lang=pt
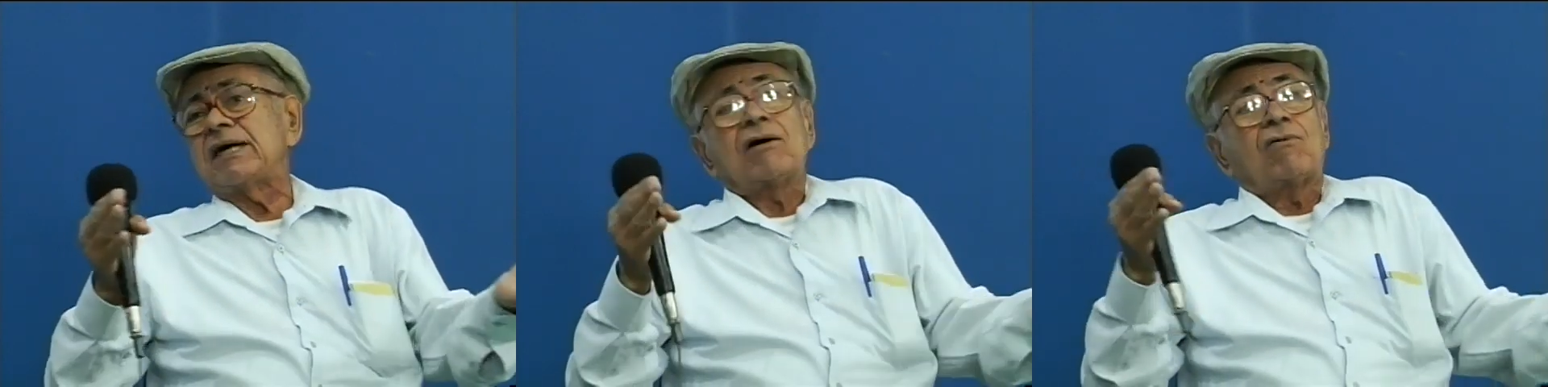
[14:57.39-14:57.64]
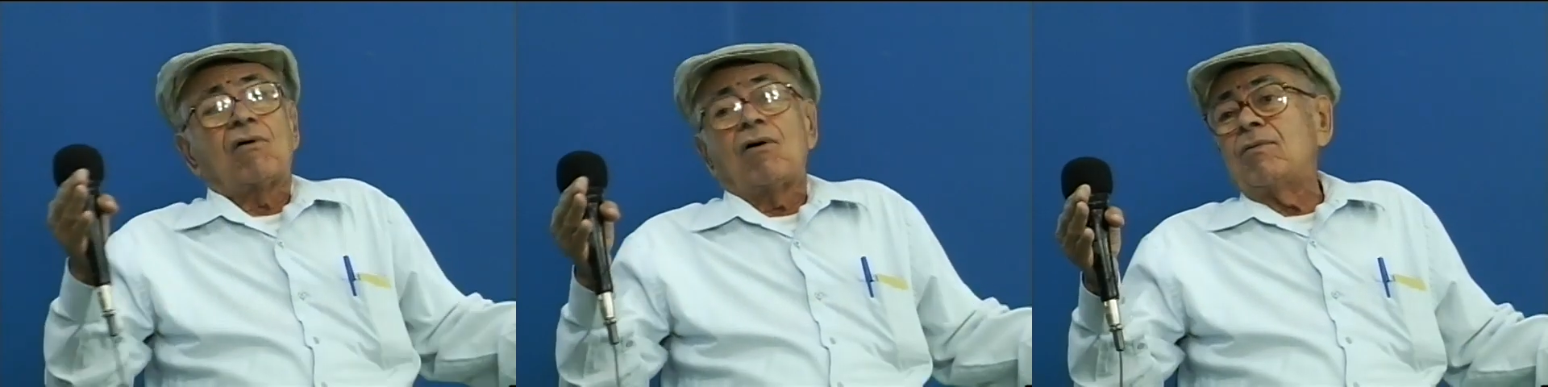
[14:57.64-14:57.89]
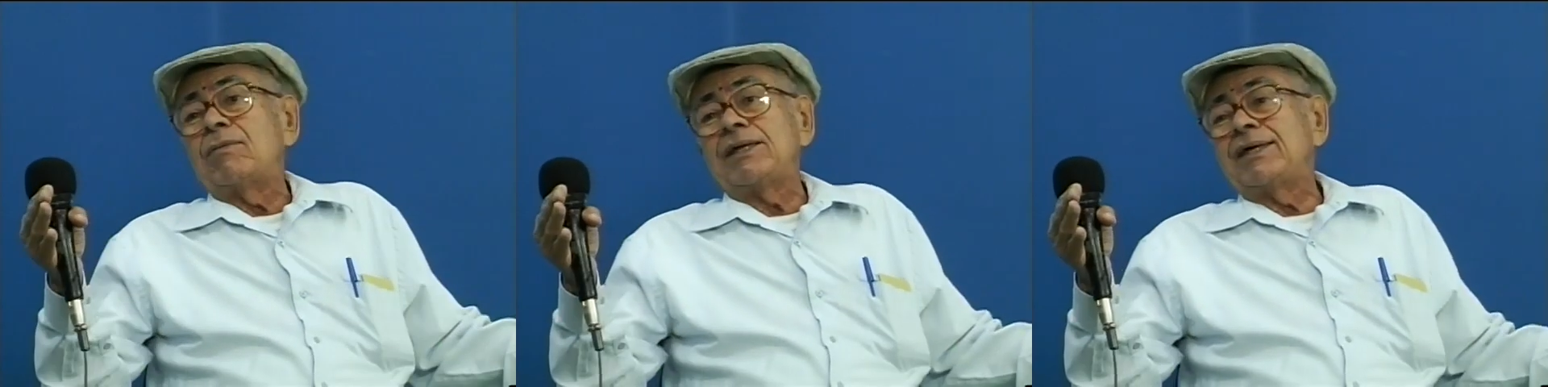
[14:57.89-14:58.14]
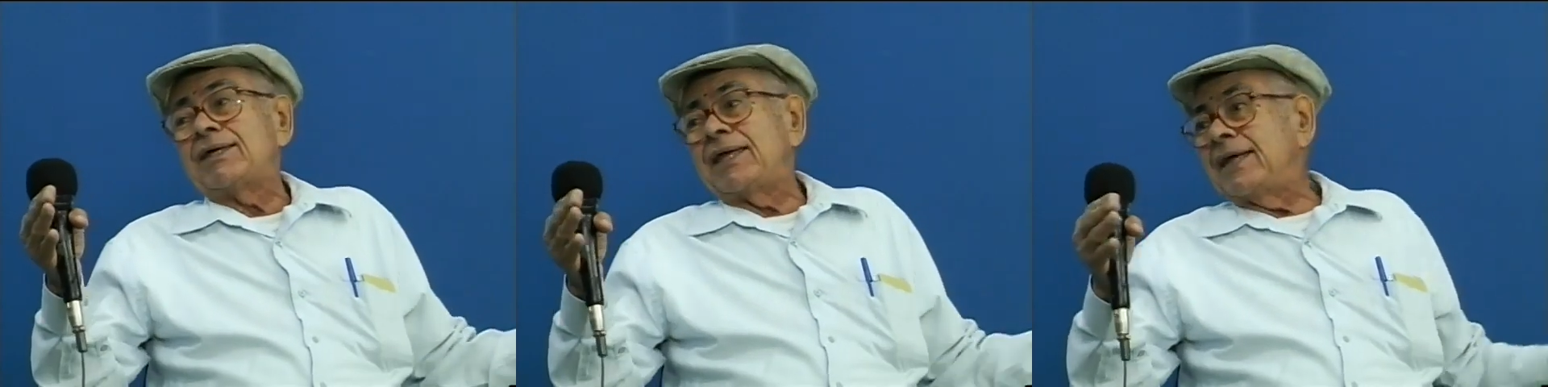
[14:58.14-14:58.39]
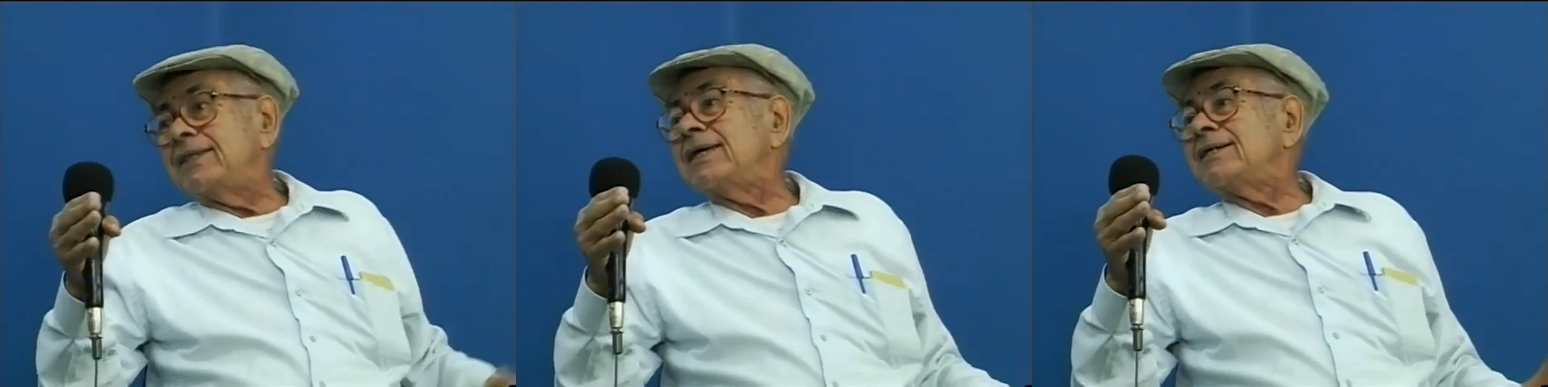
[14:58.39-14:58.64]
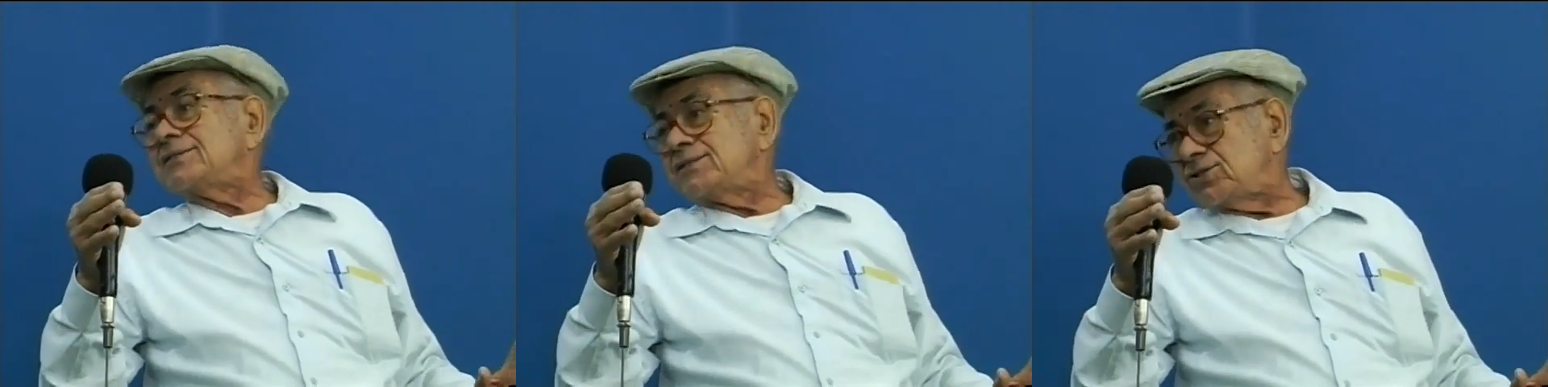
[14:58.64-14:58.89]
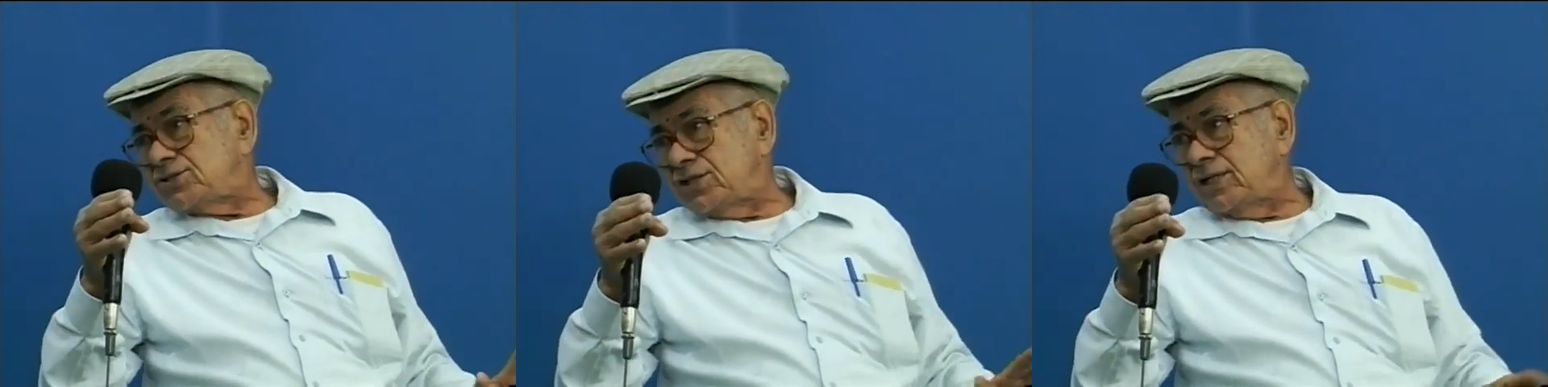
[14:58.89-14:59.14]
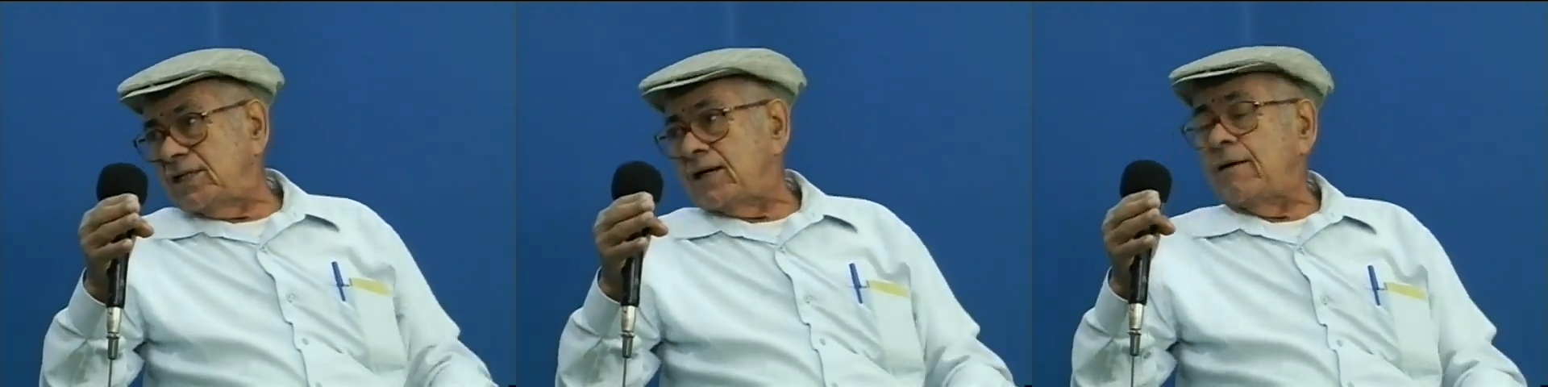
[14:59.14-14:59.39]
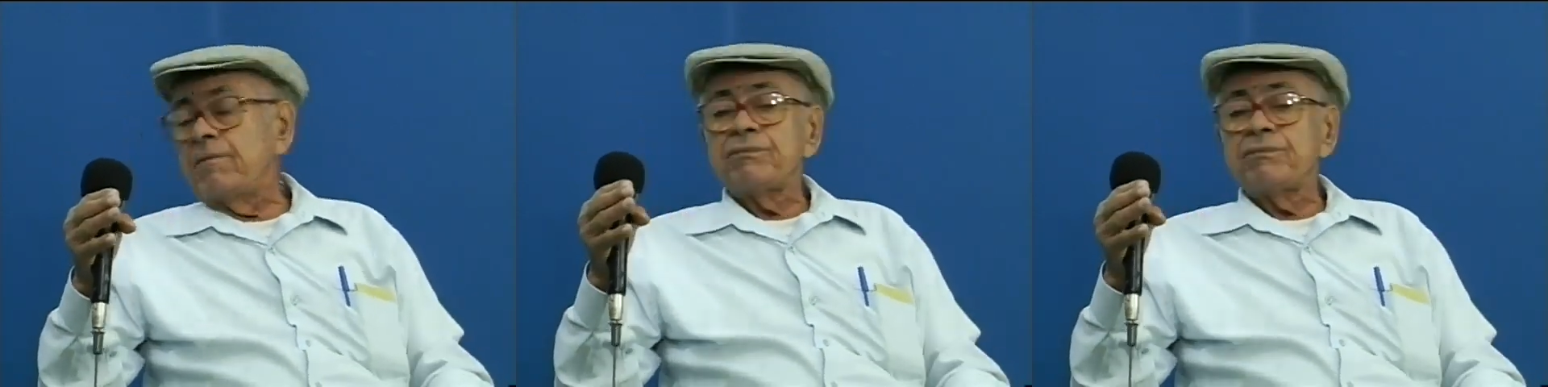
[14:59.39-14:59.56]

sem a qual a humanidade nem existiria.